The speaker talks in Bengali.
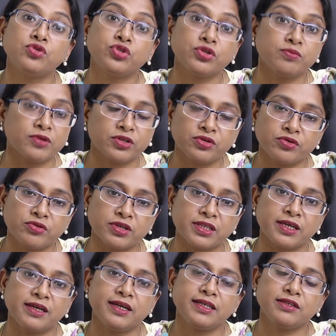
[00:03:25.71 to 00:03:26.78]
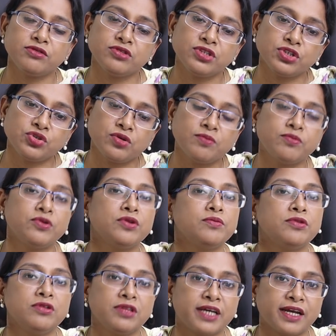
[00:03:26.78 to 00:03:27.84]
ঔষধ বন্ধ করে দিই এটা হচ্ছে সম্পূর্ণ
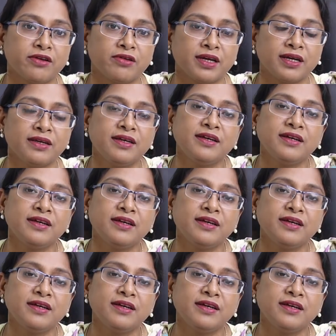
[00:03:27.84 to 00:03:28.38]
ভুল ধারণা